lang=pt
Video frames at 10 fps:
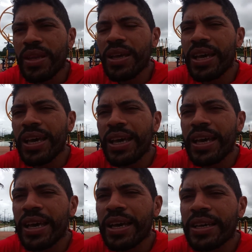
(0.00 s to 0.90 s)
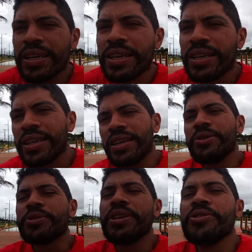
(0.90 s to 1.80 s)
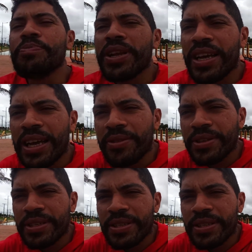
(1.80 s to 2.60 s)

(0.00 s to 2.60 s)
É, eu tenho pregado